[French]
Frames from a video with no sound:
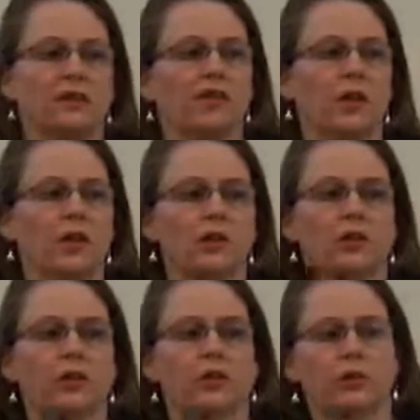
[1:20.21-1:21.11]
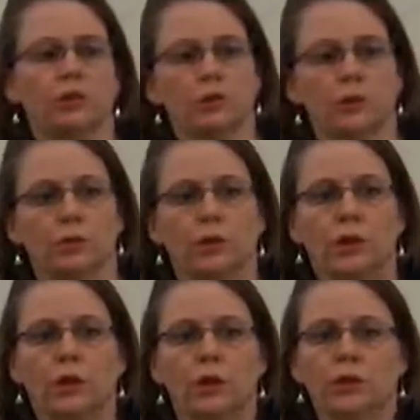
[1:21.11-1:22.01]
forte de,
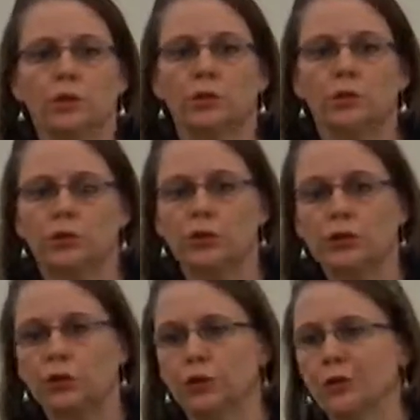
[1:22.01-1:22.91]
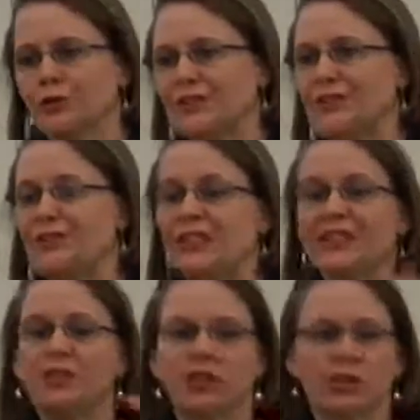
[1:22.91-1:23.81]
de, cet
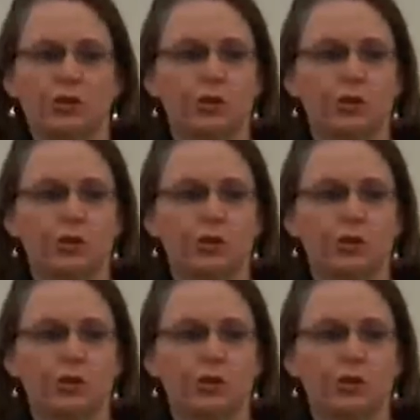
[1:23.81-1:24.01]
éthos